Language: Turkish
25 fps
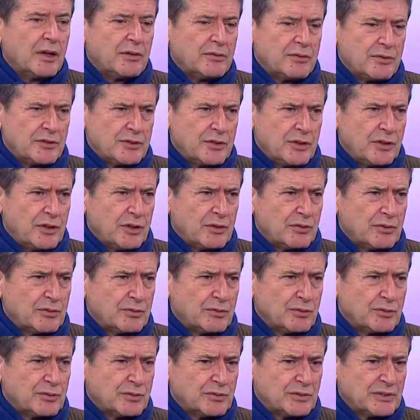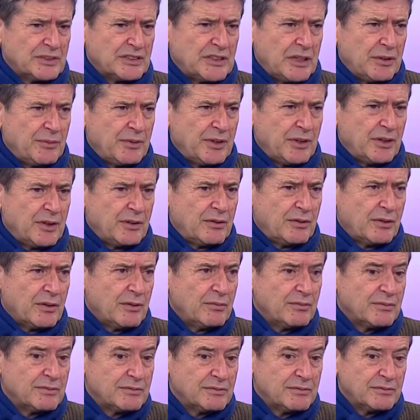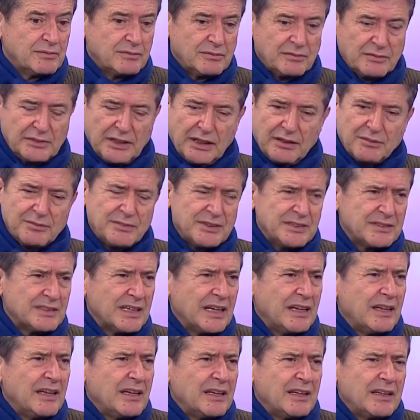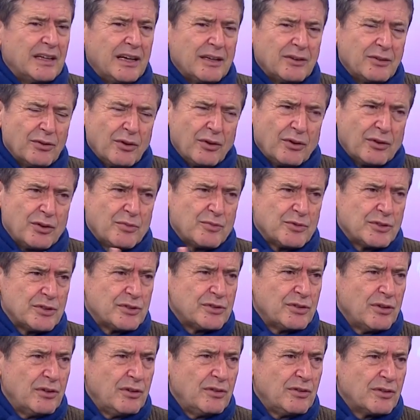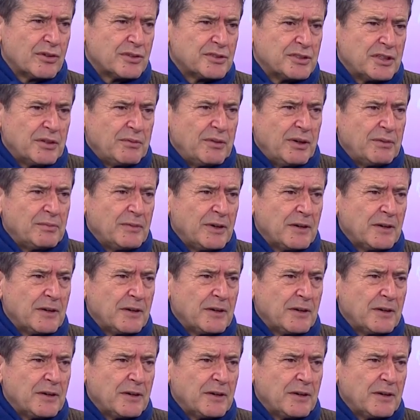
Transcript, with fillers: Fatih Hoca'yı da tebrik ediyorum. Ya biz ya gördüğümüzü söylüyoruz tamam mı?